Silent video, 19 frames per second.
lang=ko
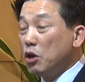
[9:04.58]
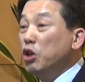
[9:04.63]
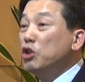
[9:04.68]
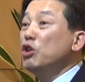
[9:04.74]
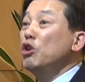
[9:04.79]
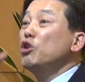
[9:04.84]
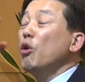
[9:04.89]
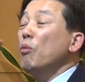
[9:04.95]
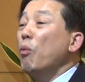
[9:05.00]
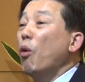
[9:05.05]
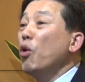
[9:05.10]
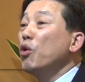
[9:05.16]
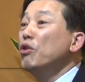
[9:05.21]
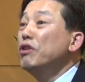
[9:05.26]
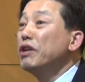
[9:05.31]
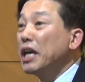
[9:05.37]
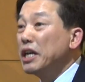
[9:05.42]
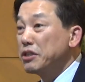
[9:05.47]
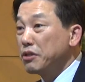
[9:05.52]
그들도
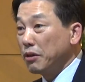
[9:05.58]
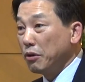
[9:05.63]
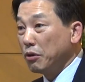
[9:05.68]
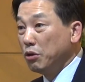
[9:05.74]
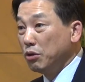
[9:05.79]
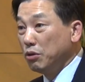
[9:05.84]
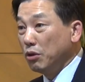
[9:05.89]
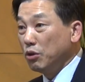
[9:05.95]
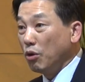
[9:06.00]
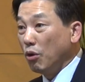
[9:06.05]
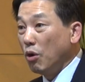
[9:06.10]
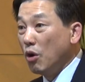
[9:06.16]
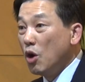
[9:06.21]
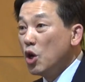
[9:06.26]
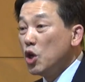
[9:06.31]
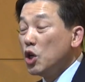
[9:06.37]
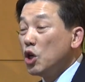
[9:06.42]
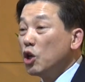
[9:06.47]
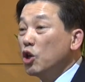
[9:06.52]
모르는 게 있어요. 그들도.
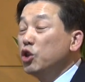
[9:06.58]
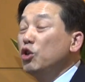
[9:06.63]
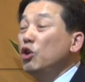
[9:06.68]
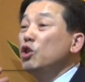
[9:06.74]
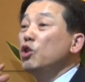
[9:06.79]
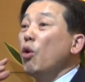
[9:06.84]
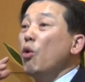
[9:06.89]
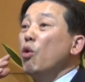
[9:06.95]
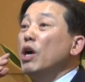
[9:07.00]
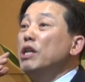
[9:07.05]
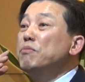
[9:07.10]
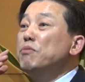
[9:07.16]
그들도